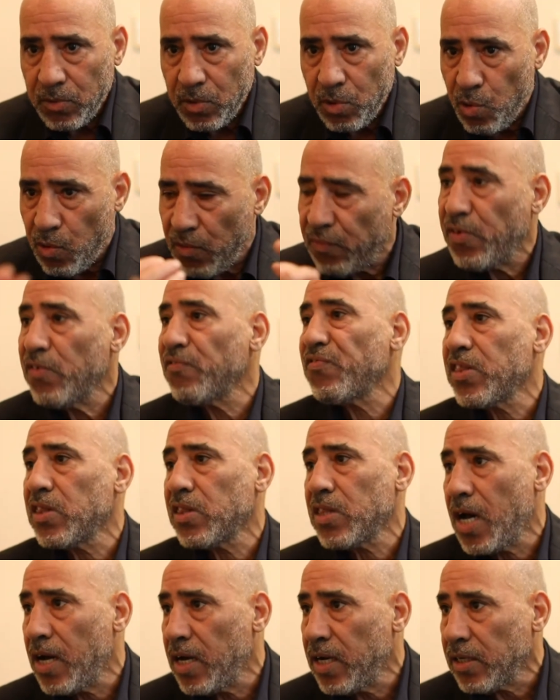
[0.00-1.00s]
وفي
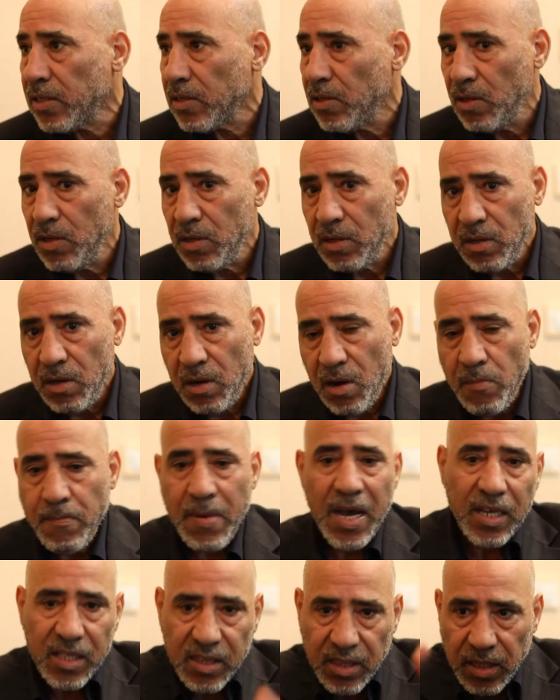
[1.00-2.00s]
الظهر هم
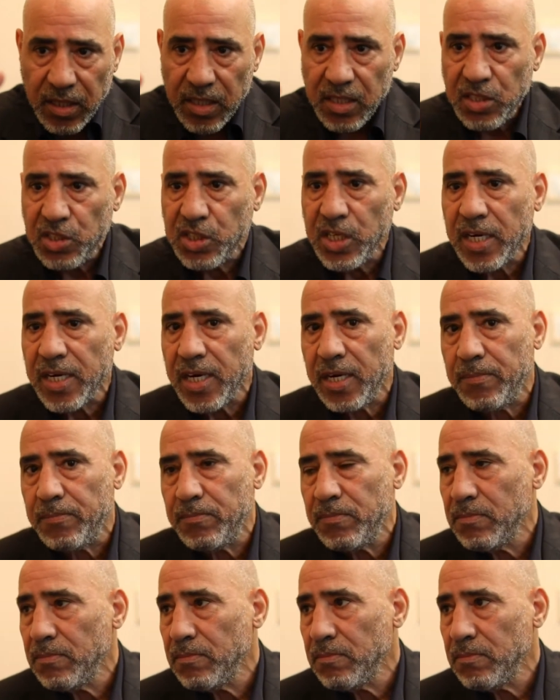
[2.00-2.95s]
اكثر اجرام